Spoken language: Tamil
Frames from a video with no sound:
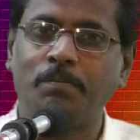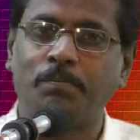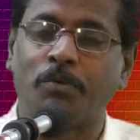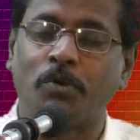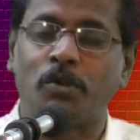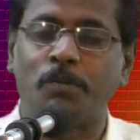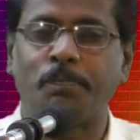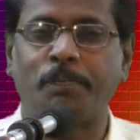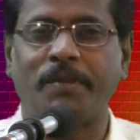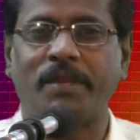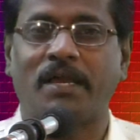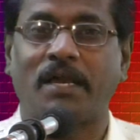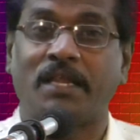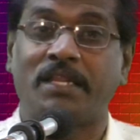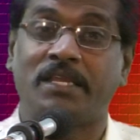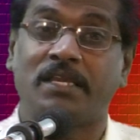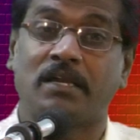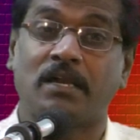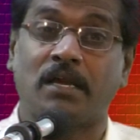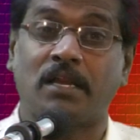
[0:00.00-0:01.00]
பொறுப்பை
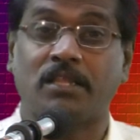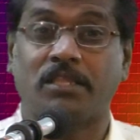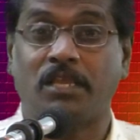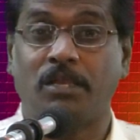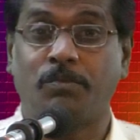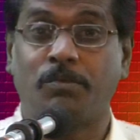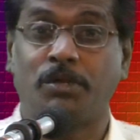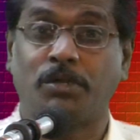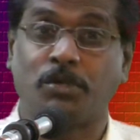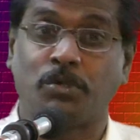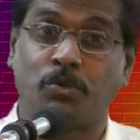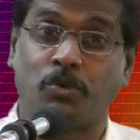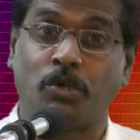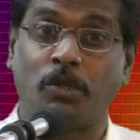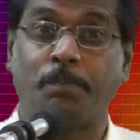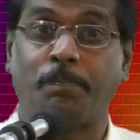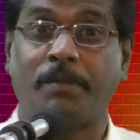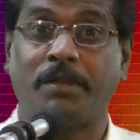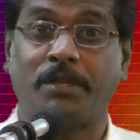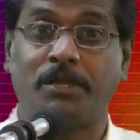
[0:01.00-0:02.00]
அதிகாரத்தை உனக்கு
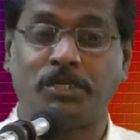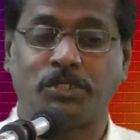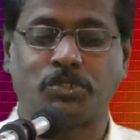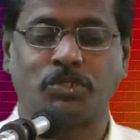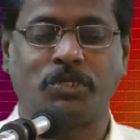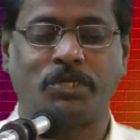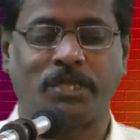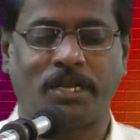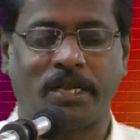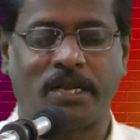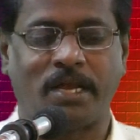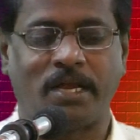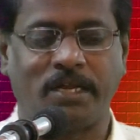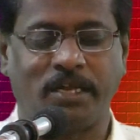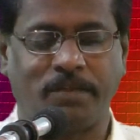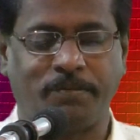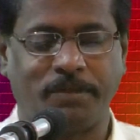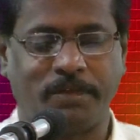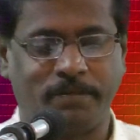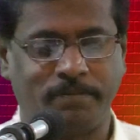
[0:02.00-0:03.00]
கொடுப்பேன் என்று சொல்கிறார்
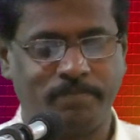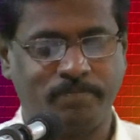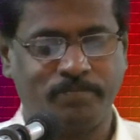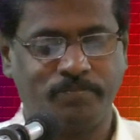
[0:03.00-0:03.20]
ஆண்டவர்